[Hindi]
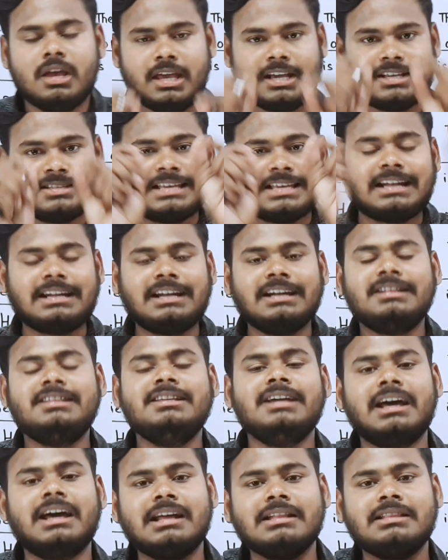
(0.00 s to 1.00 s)
एक सर्किट
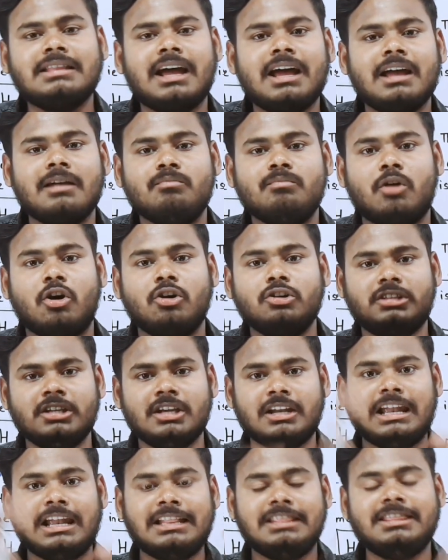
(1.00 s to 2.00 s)
दिया रहता है बहुत
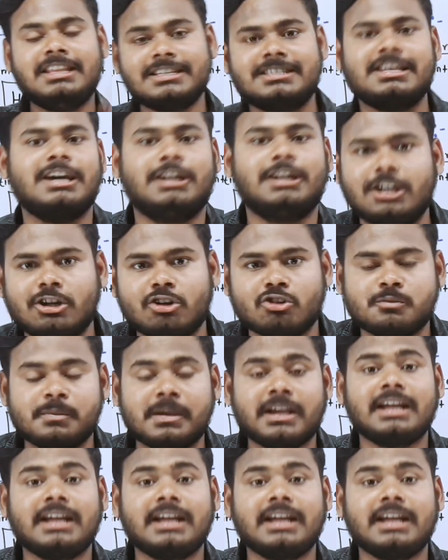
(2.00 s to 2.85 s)
ही लेंदी सर्किट उसमें